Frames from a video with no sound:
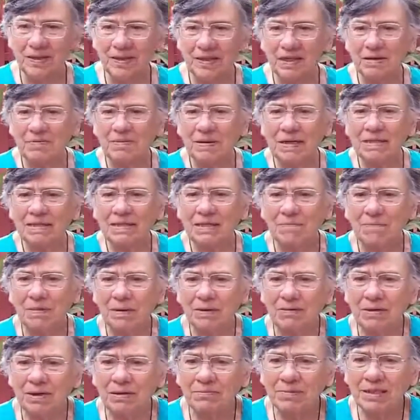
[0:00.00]
Y para
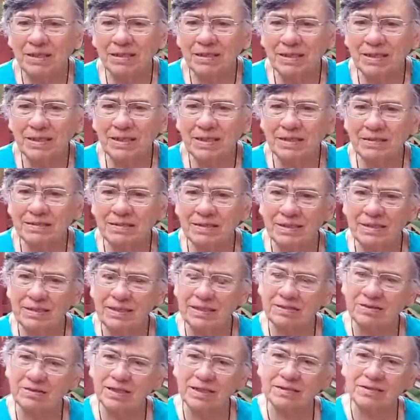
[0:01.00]
atrapar una mentira así
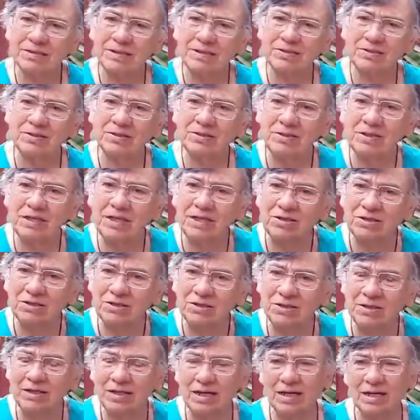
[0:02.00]
tengo que hacer otra y
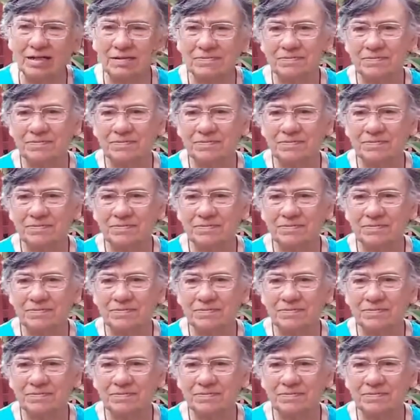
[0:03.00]
otra.